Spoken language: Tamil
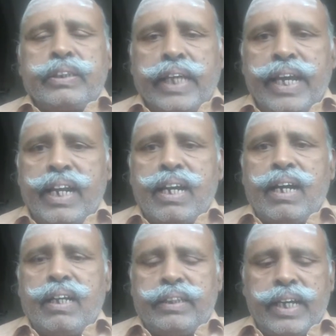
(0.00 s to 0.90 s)
தேர் க
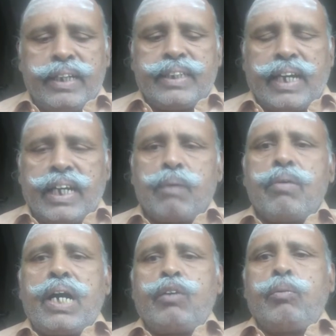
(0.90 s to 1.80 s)
தேர்
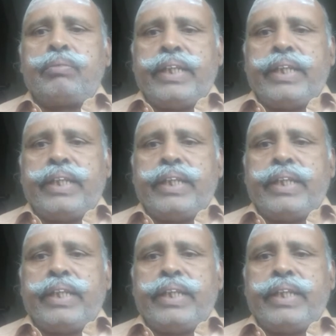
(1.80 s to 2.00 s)
சக்கரமாகவும்